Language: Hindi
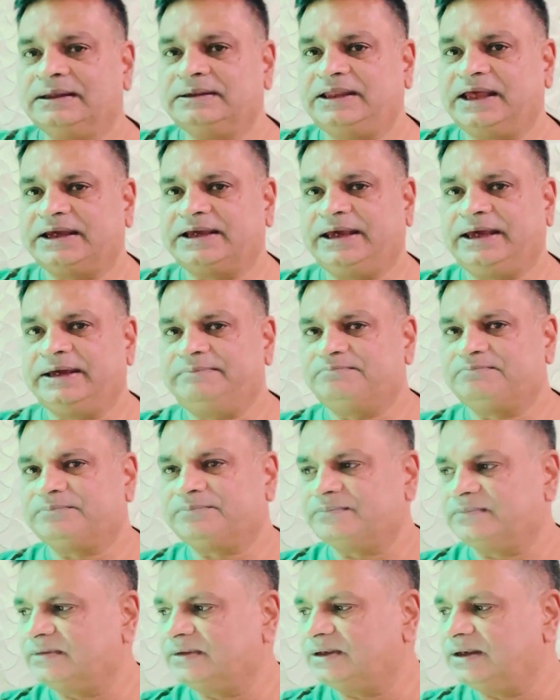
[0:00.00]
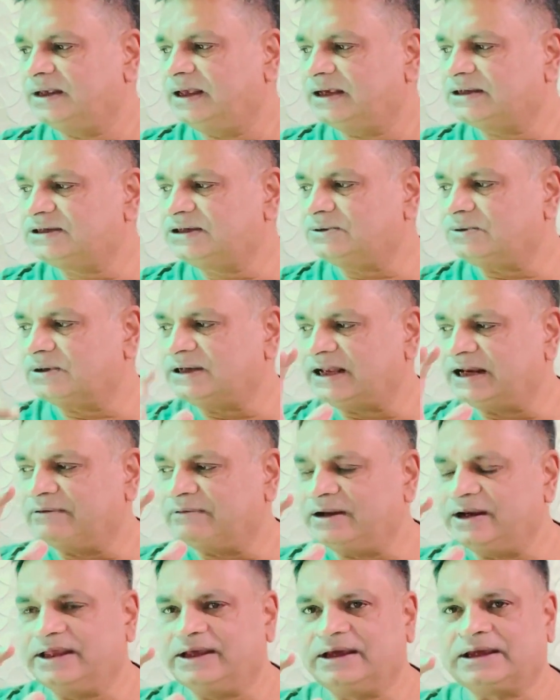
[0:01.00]
देखिए एक चीज़ और जाने
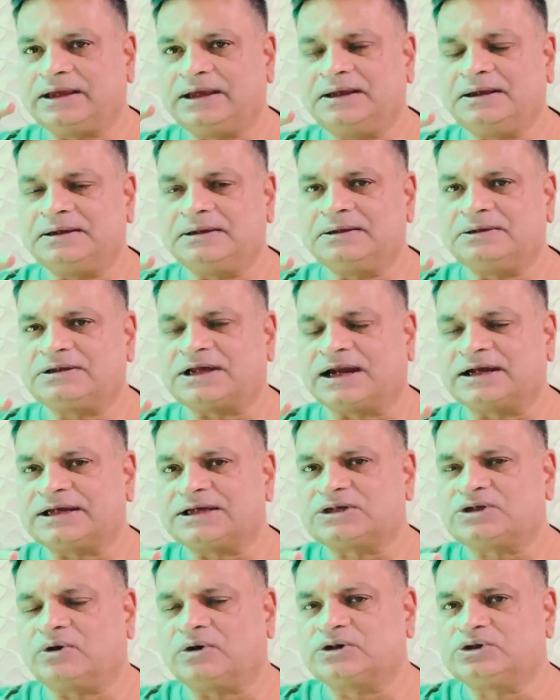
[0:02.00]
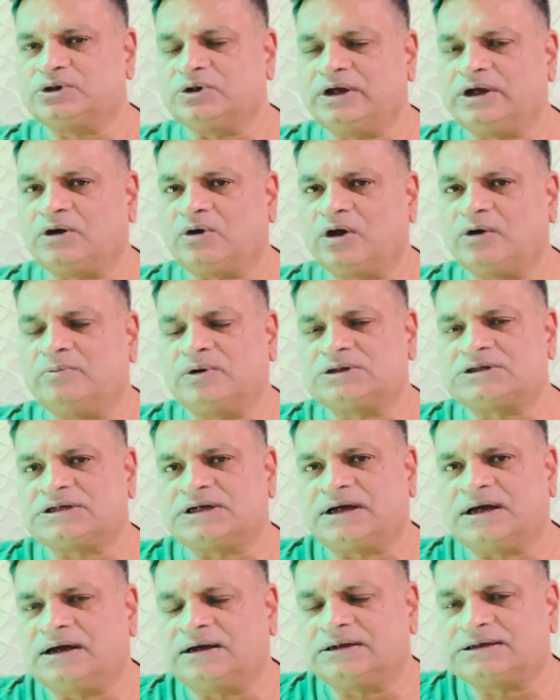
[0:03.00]
वाली है कि टाटा स्टॉक्स जो है
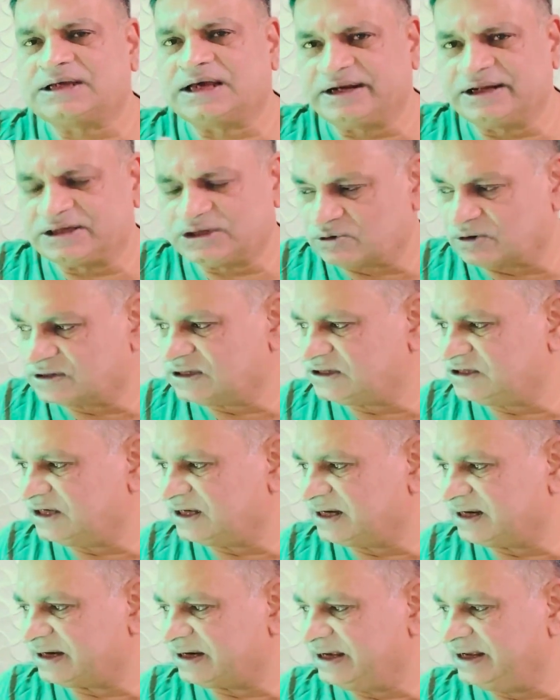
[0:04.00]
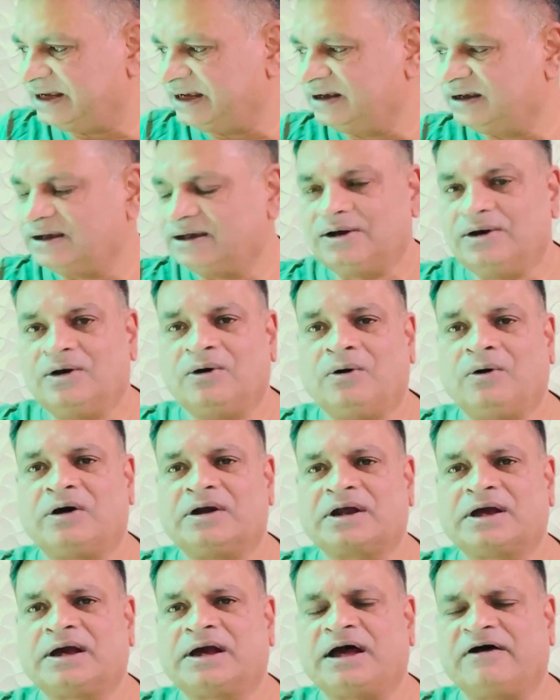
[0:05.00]
ऑलमोस्ट सारे स्टॉक्स अच्छे कर रहे हैं
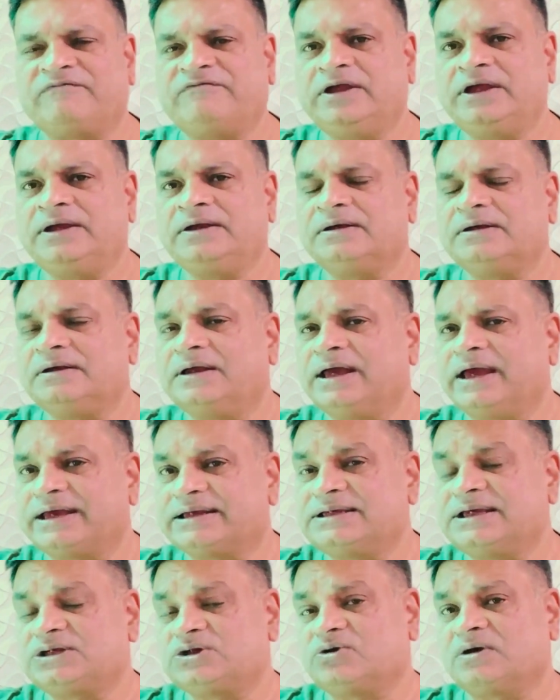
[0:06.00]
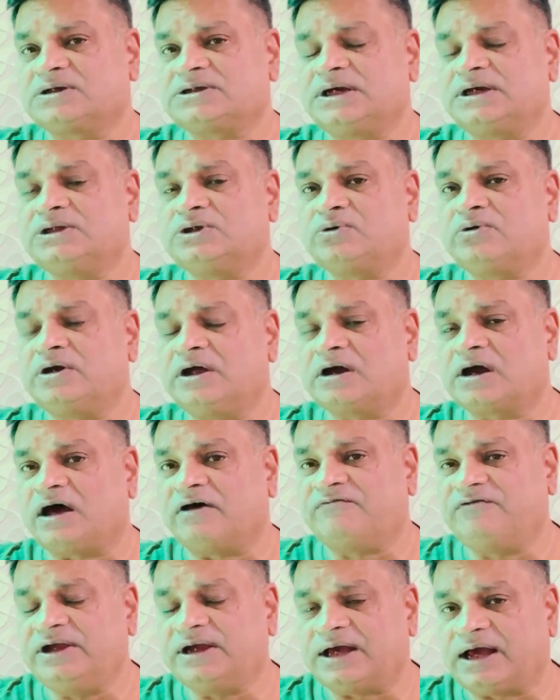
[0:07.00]
और काफ़ी ऐसे स्टॉक्स हैं जिन्होंने
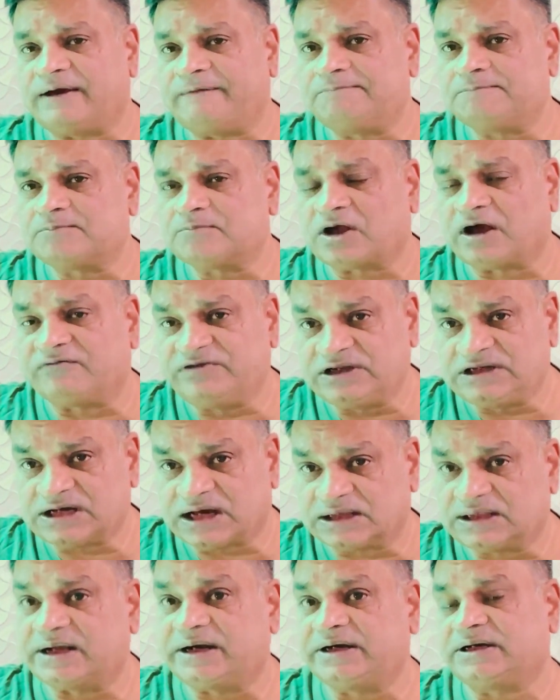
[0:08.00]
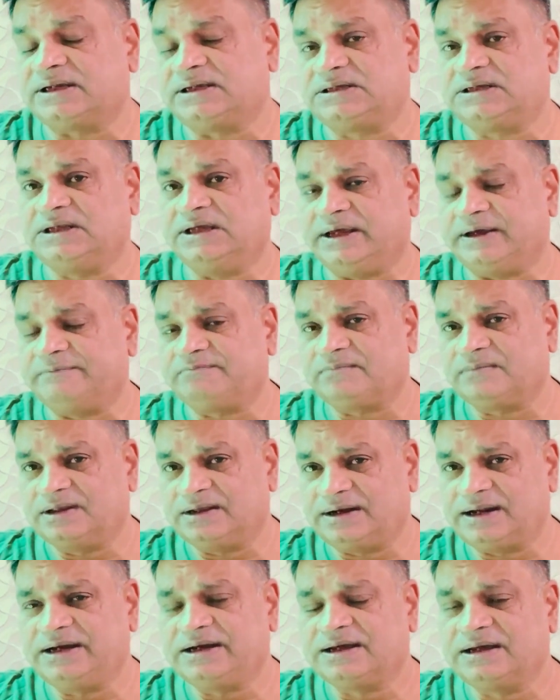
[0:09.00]
काफ़ी काफ़ी ज़्यादा रिटर्न दिए
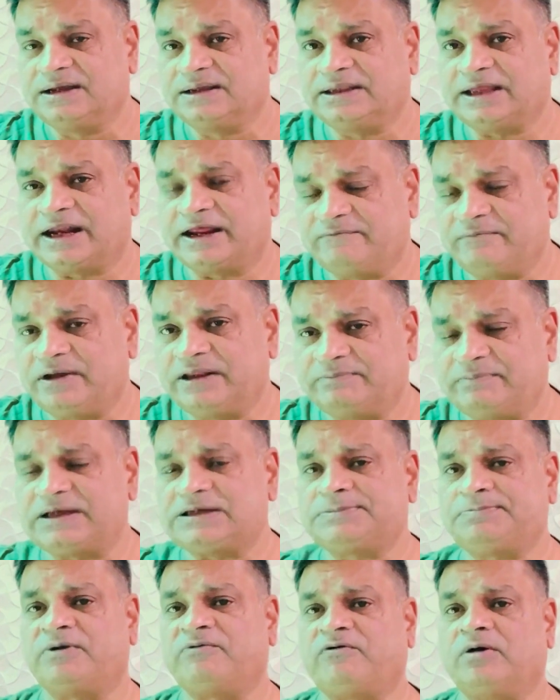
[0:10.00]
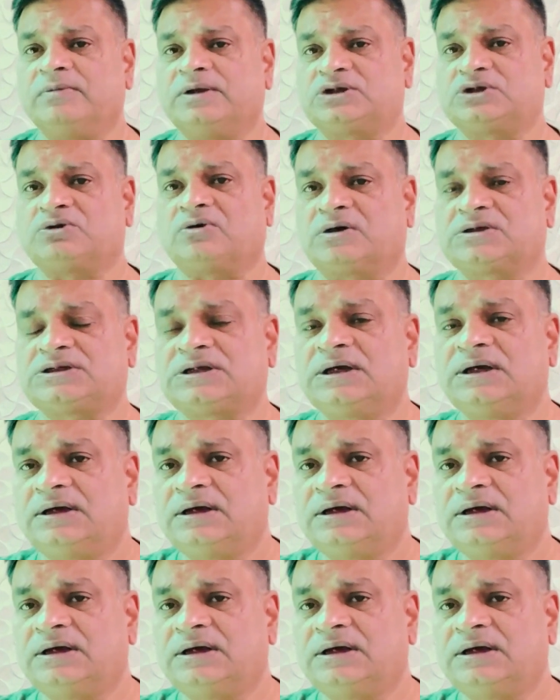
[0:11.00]
हैं राइट देर हैव बीन बेस्ट परफॉर्मिंग स्टॉक्स